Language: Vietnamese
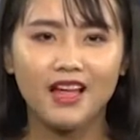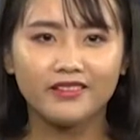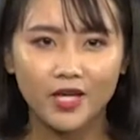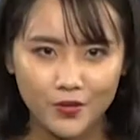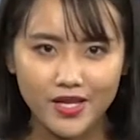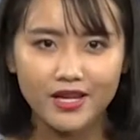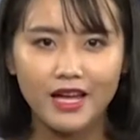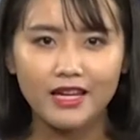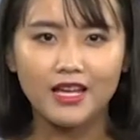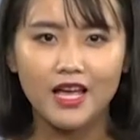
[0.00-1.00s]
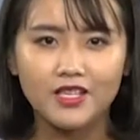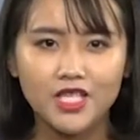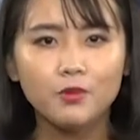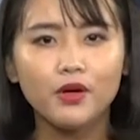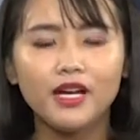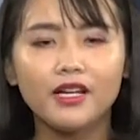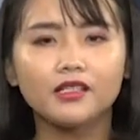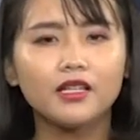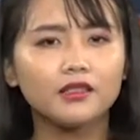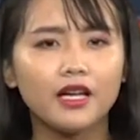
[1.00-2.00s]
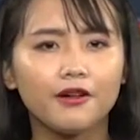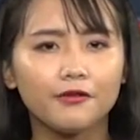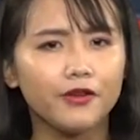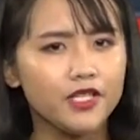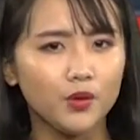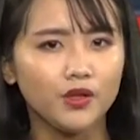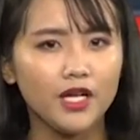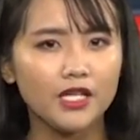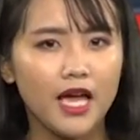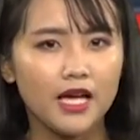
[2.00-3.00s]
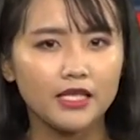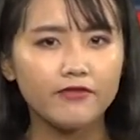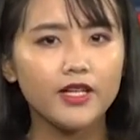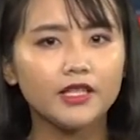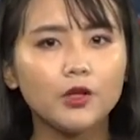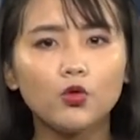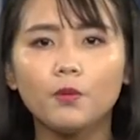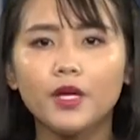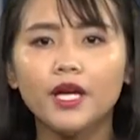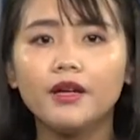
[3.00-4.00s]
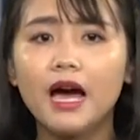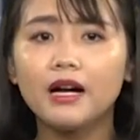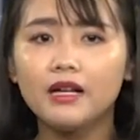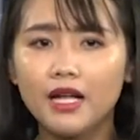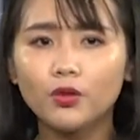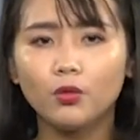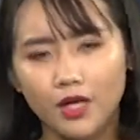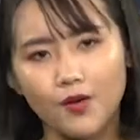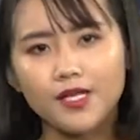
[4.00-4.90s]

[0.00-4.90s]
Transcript: Theo CNN, Trong bối cảnh căng thẳng với Triều Tiên, các vệ tinh của Mỹ đang liên tục khảo